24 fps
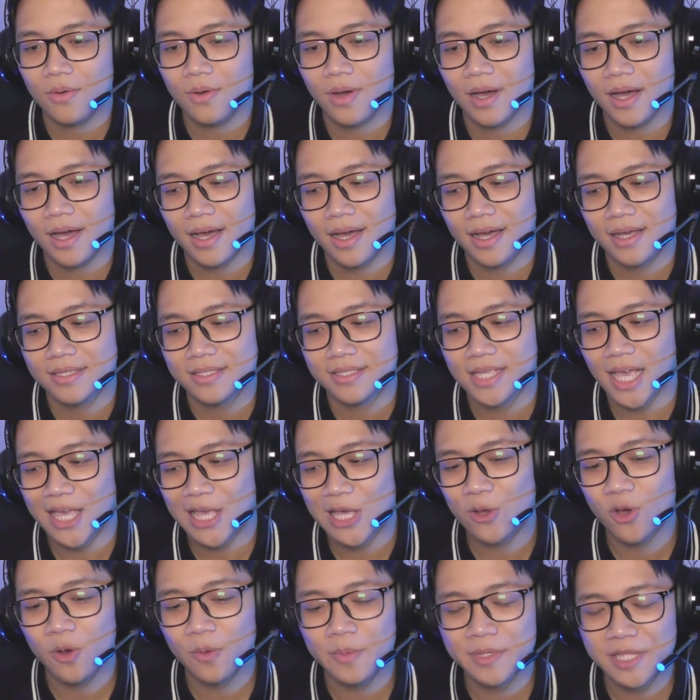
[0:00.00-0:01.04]
Wah,
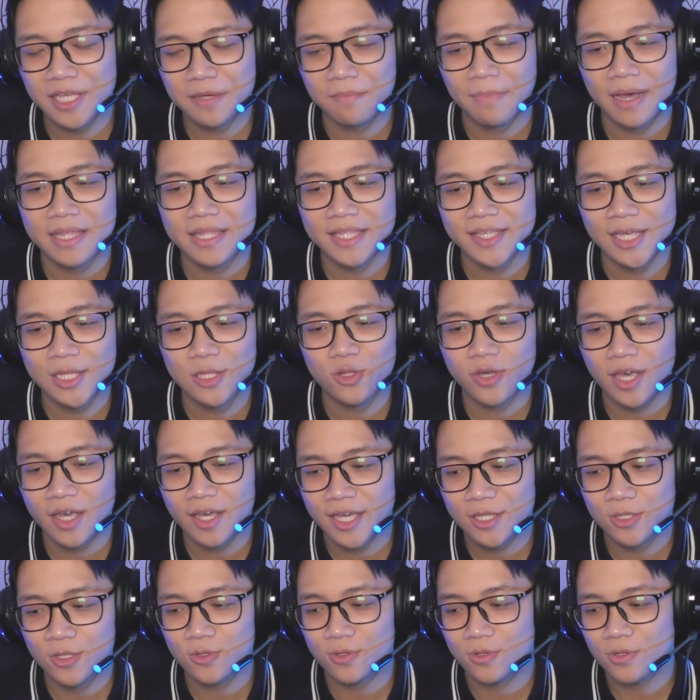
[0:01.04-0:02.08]
saking gue menikmatinya tuh
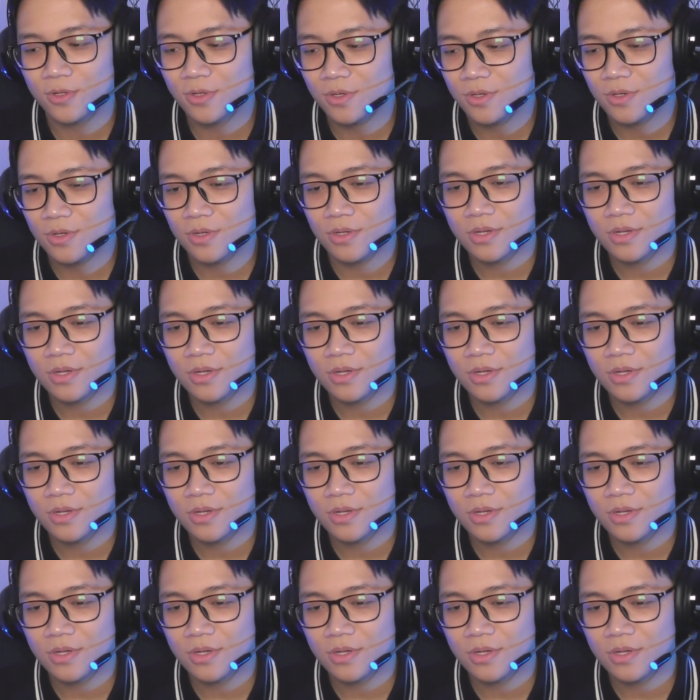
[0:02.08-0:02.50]
kayak gitu tuh.